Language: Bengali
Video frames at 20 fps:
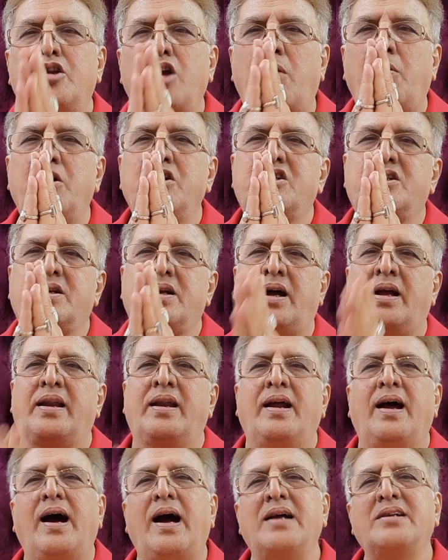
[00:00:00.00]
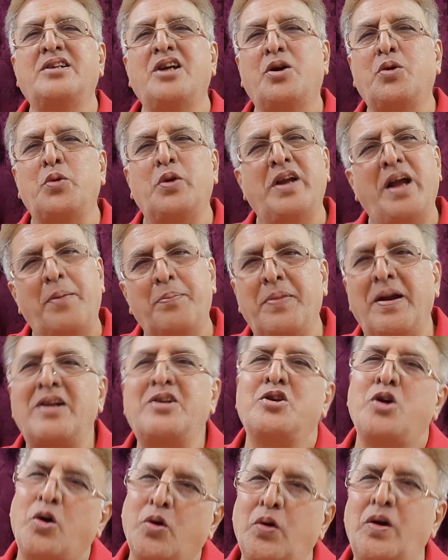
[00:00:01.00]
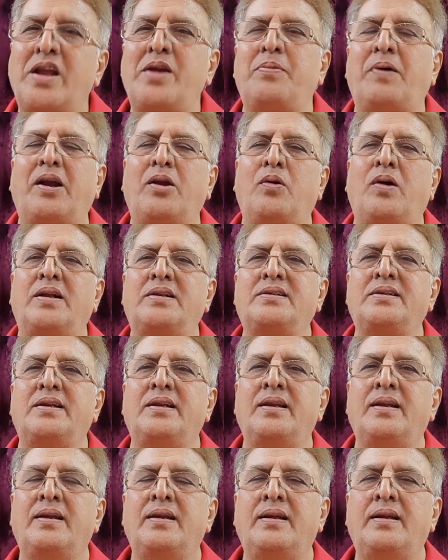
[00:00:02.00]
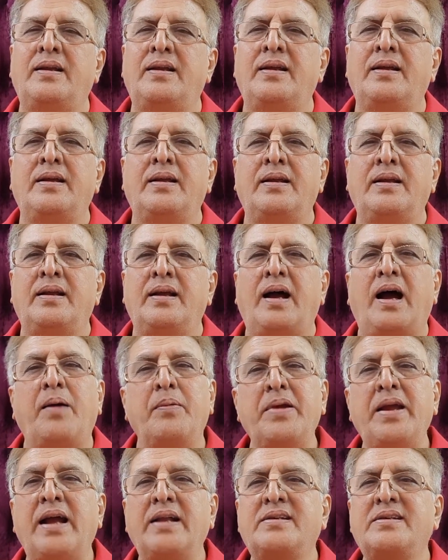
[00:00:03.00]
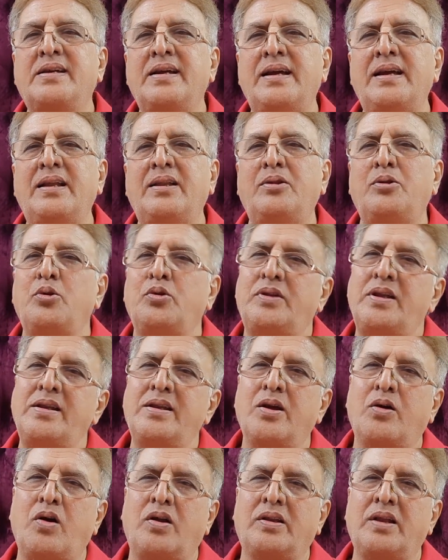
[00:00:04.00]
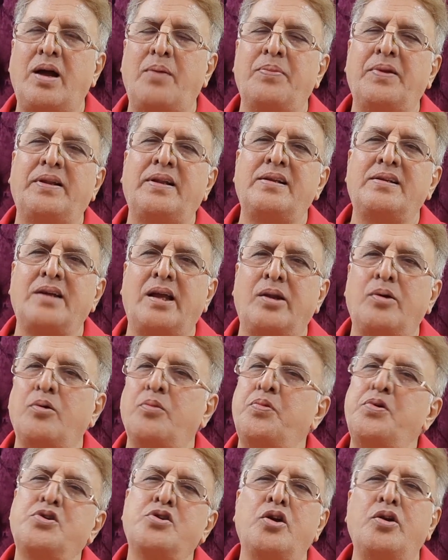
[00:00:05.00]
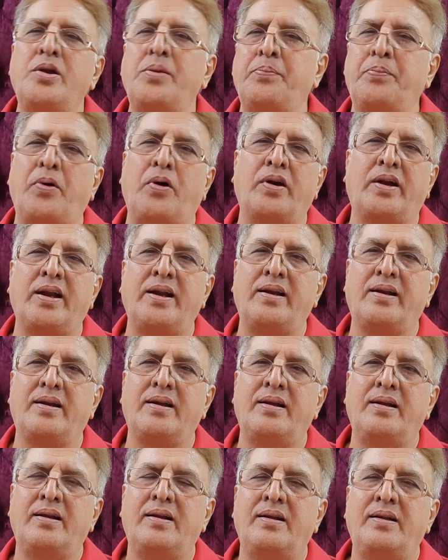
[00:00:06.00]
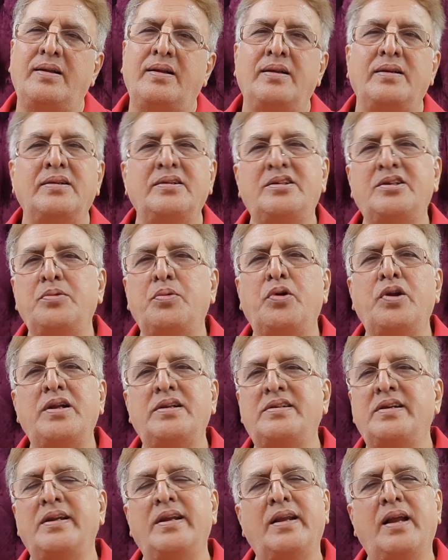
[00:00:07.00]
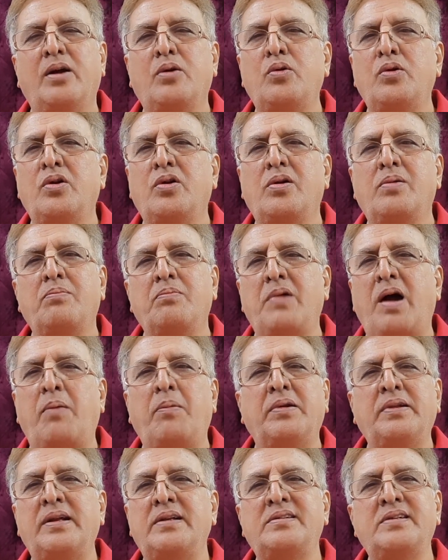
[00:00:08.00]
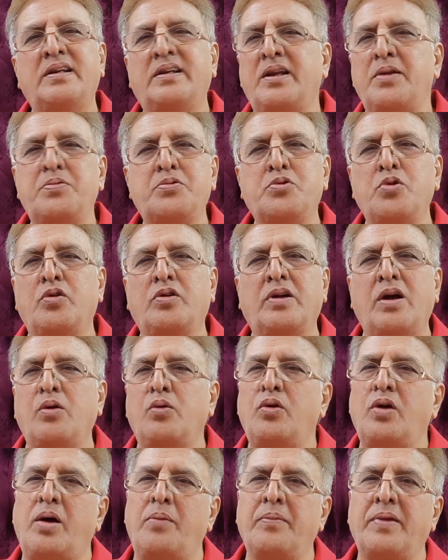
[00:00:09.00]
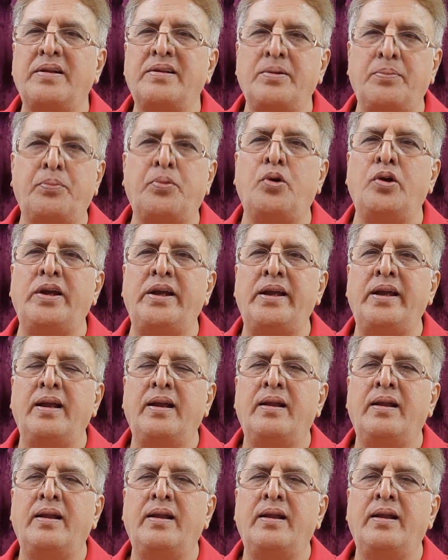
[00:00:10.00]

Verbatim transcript: নমস্কার আশা করি আপনারা সকলেই ভালো আছেন আমি আজকে দু তিনটে কথা আপনাদের জানাবো ভীষণ ইম্পর্টেন্ট জীবনে জেনে রাখুন আমাদের যে টিপস টোটকাগুলো আমরা যে বলি